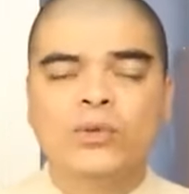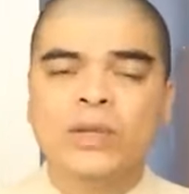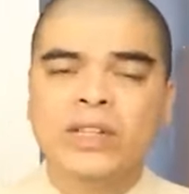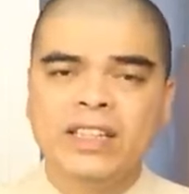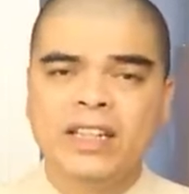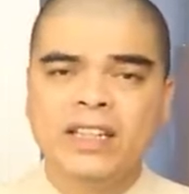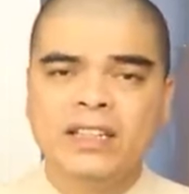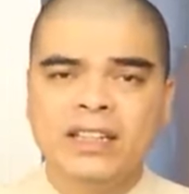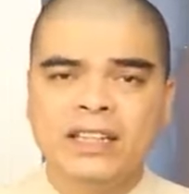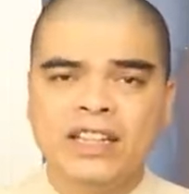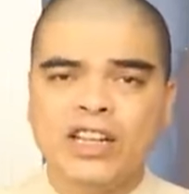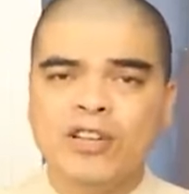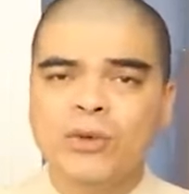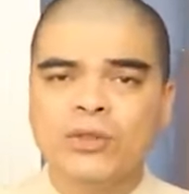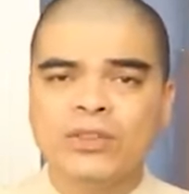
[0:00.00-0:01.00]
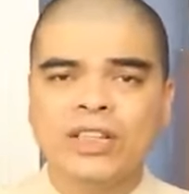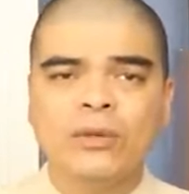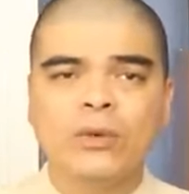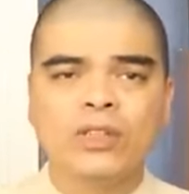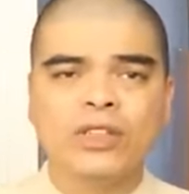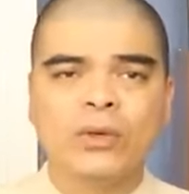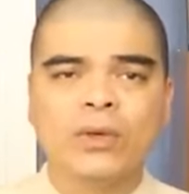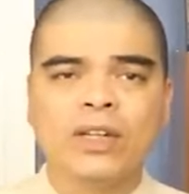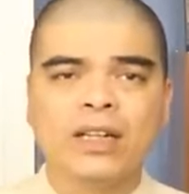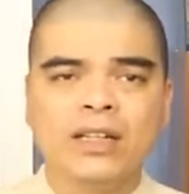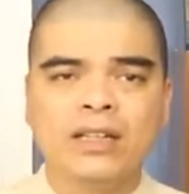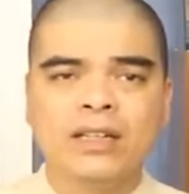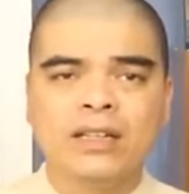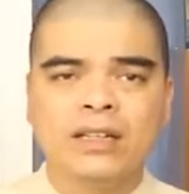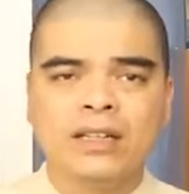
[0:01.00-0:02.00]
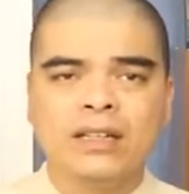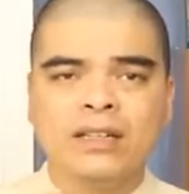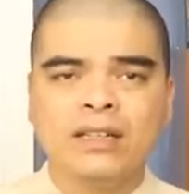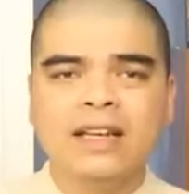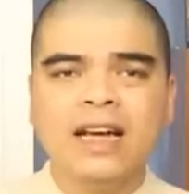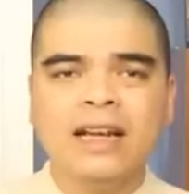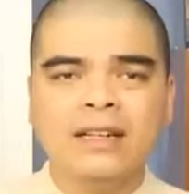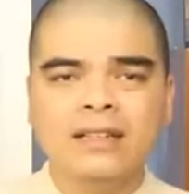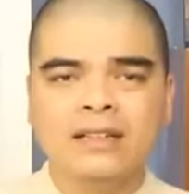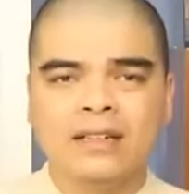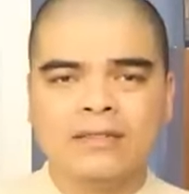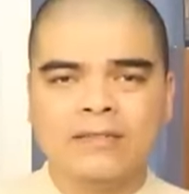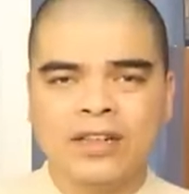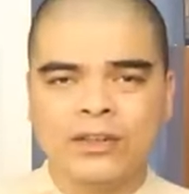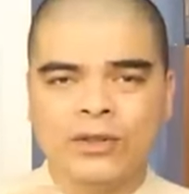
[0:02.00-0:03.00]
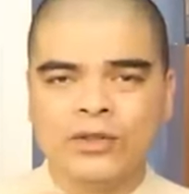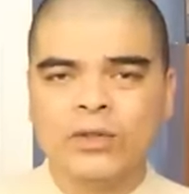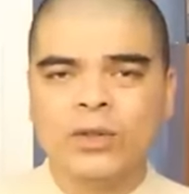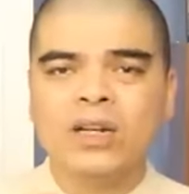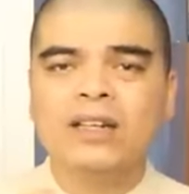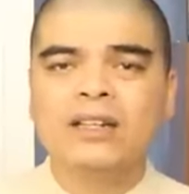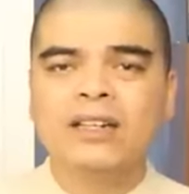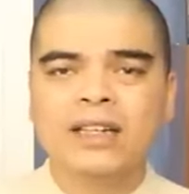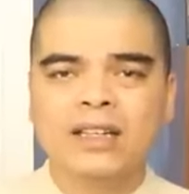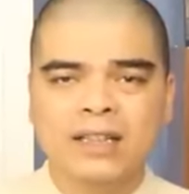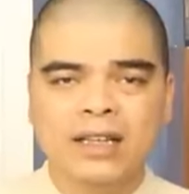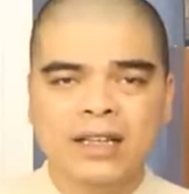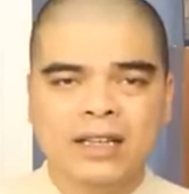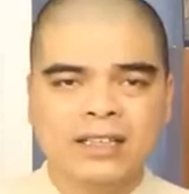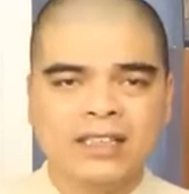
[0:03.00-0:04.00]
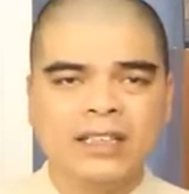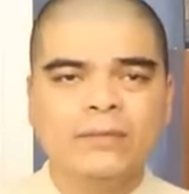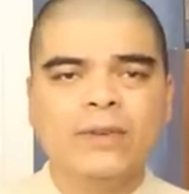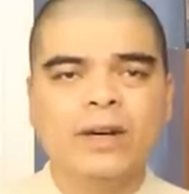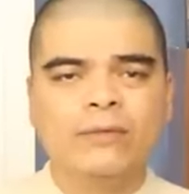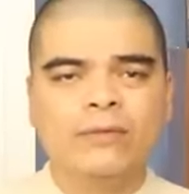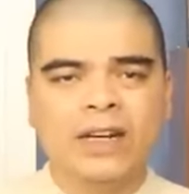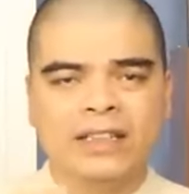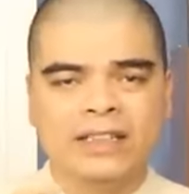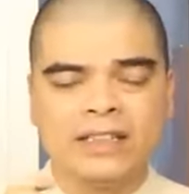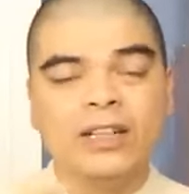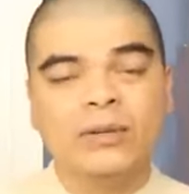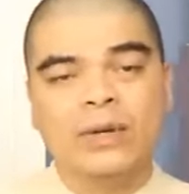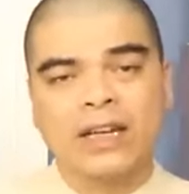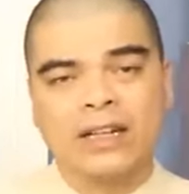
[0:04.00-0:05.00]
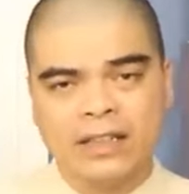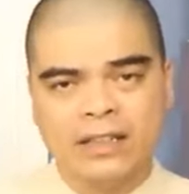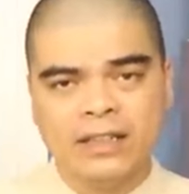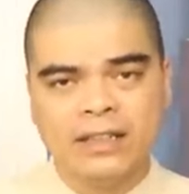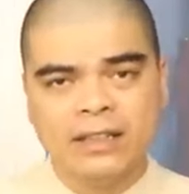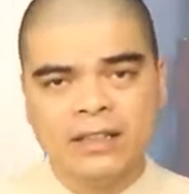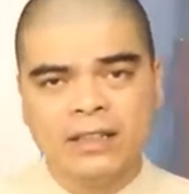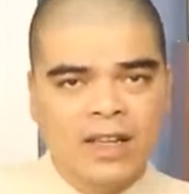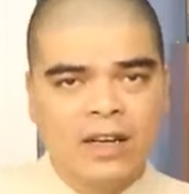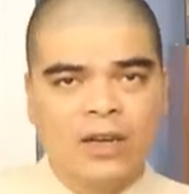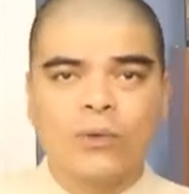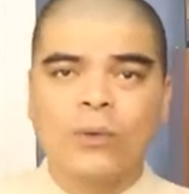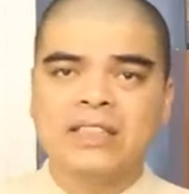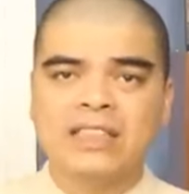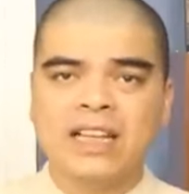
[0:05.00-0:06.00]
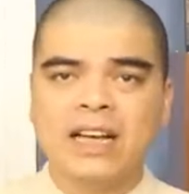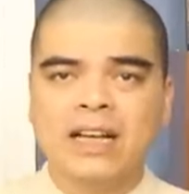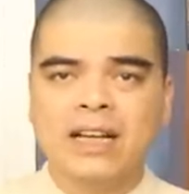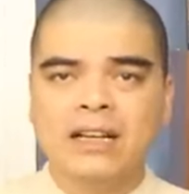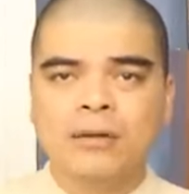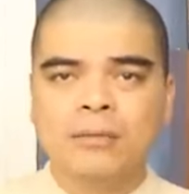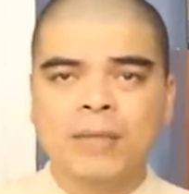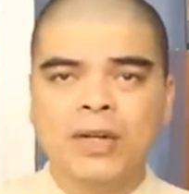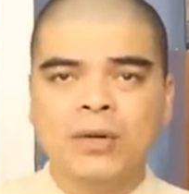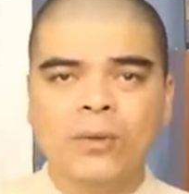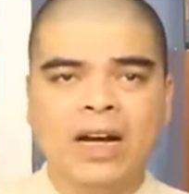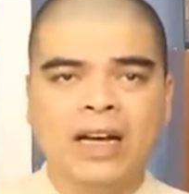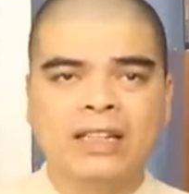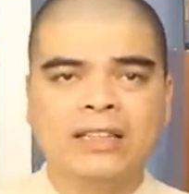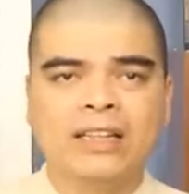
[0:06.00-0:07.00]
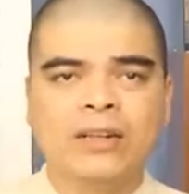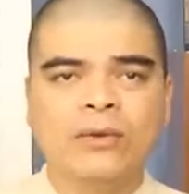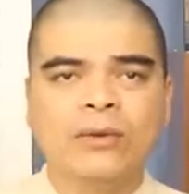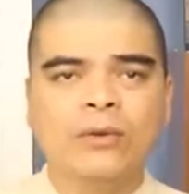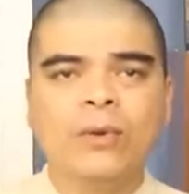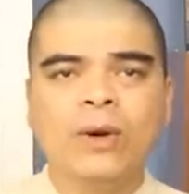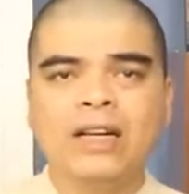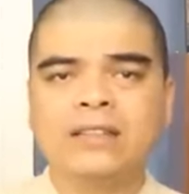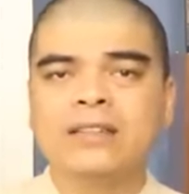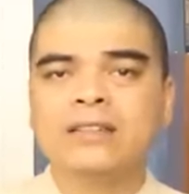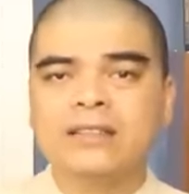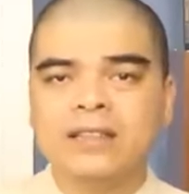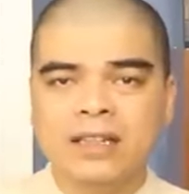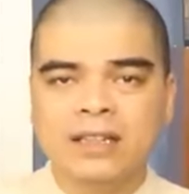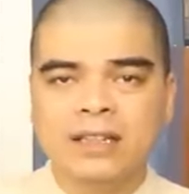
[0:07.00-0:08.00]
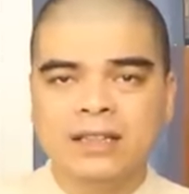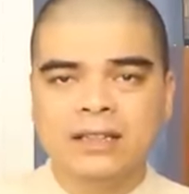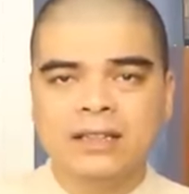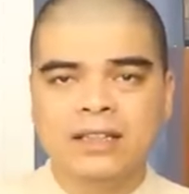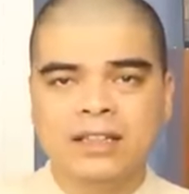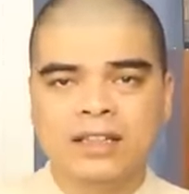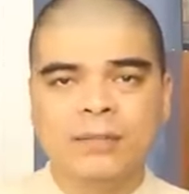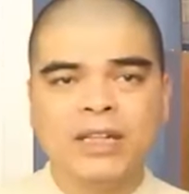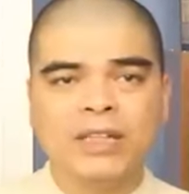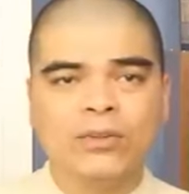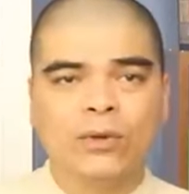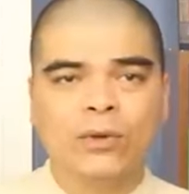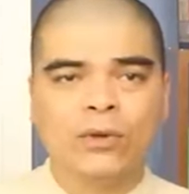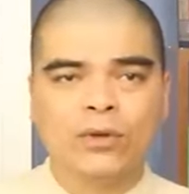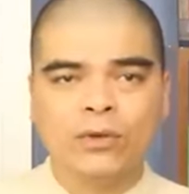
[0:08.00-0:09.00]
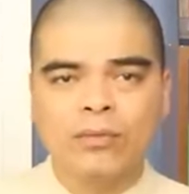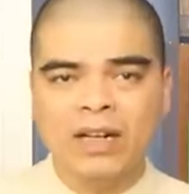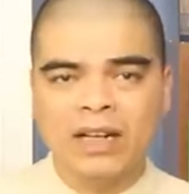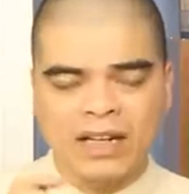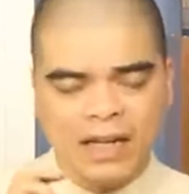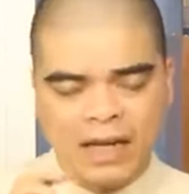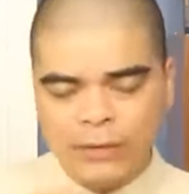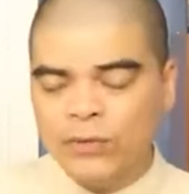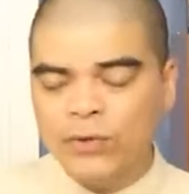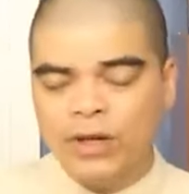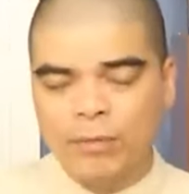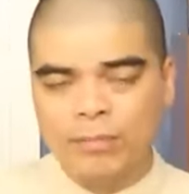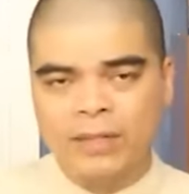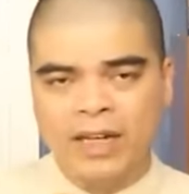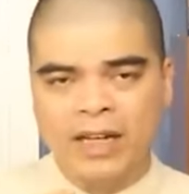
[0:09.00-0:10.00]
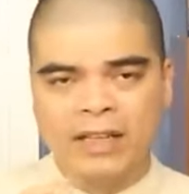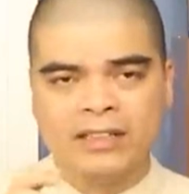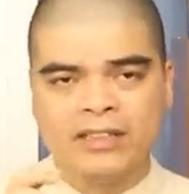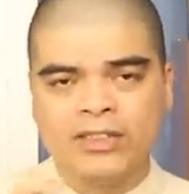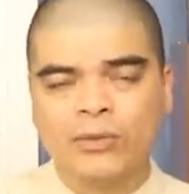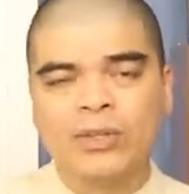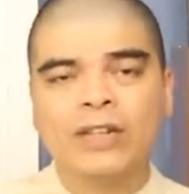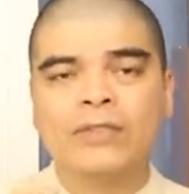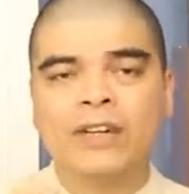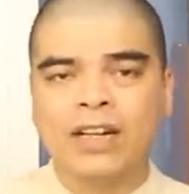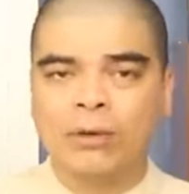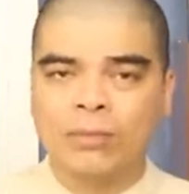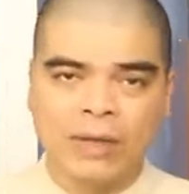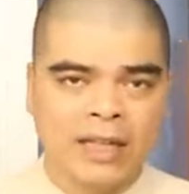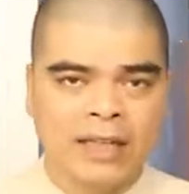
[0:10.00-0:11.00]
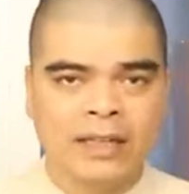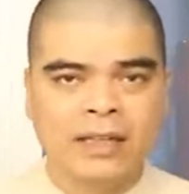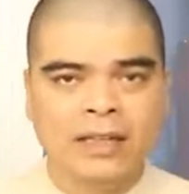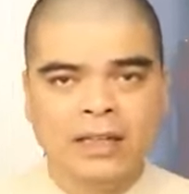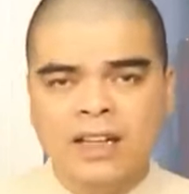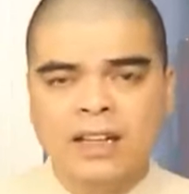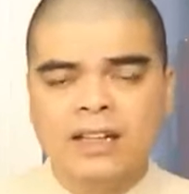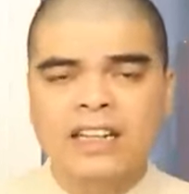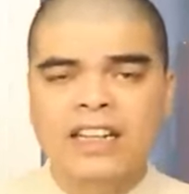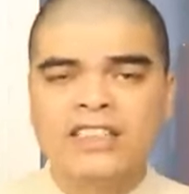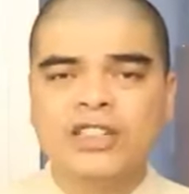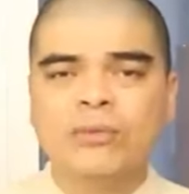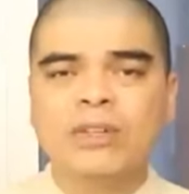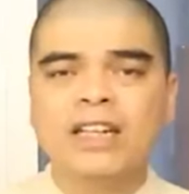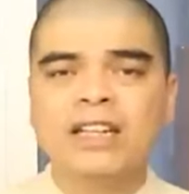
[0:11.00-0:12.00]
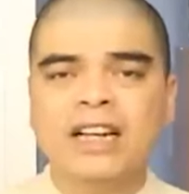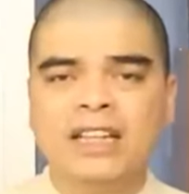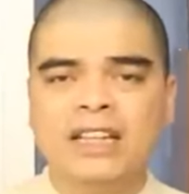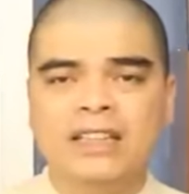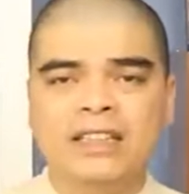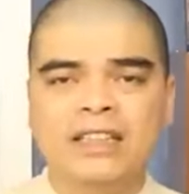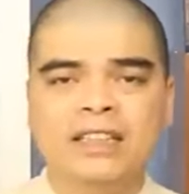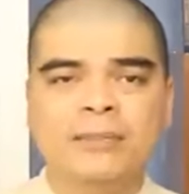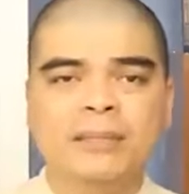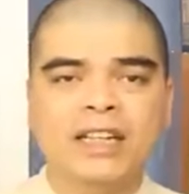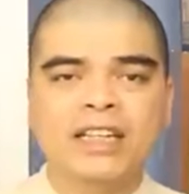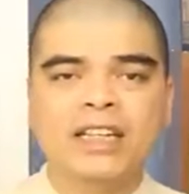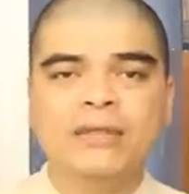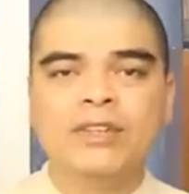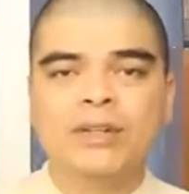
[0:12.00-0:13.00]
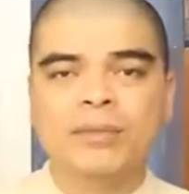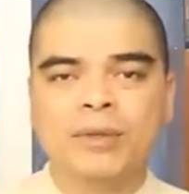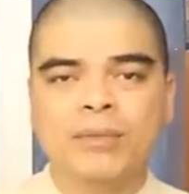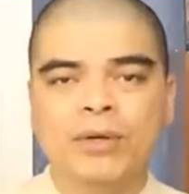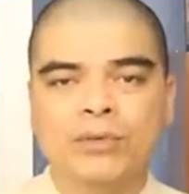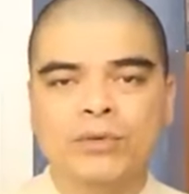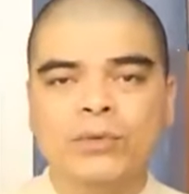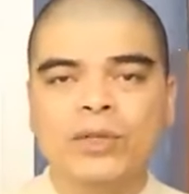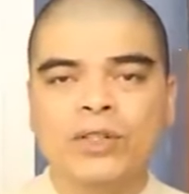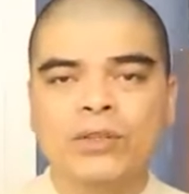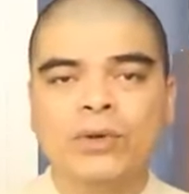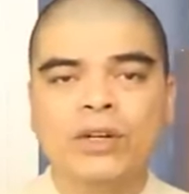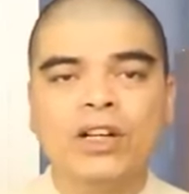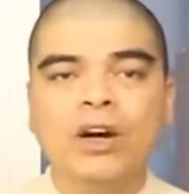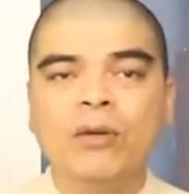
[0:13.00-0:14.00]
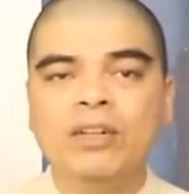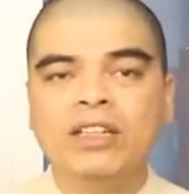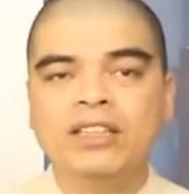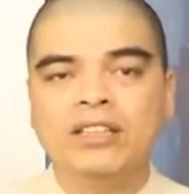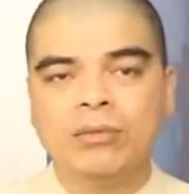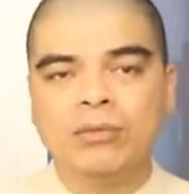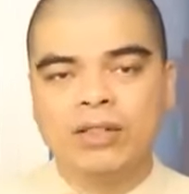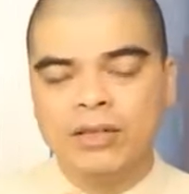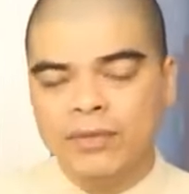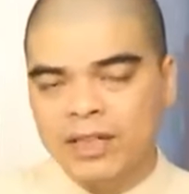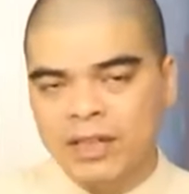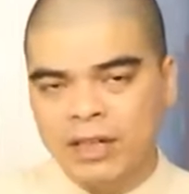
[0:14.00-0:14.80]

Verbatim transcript: Tuy nhiên, nếu màu sắc của chậu cây đã lấn át được và nổi trội hơn cây sẽ phạm phải những điều đại kỵ. Ngoài ra, mệnh hỏa theo ngũ hành tương sinh ấy, thì cái mệnh thổ cũng là khá phù hợp để trồng cây vạn lộc này. Để trồng cây này thì mệnh kim và mệnh mộc tuyệt đối không nên trồng cây vạn